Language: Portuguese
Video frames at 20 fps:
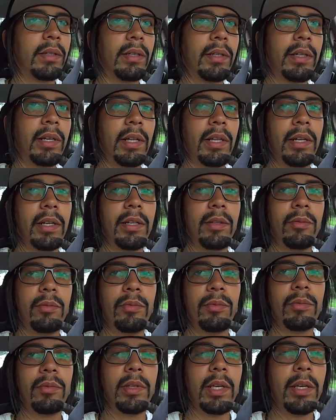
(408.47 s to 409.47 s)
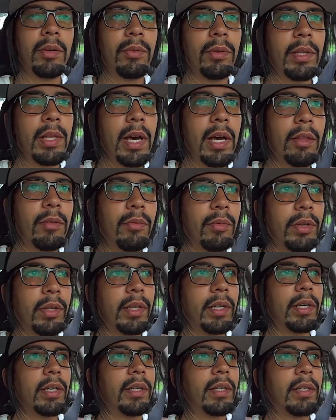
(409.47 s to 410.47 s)
A galera não tem cuidado muito
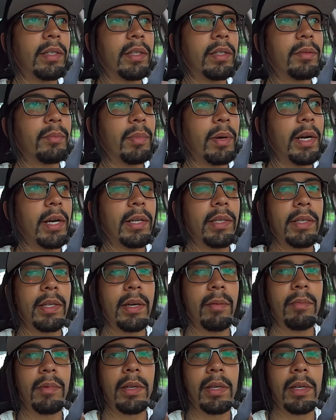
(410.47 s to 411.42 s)
aqui dessas partes, sabe?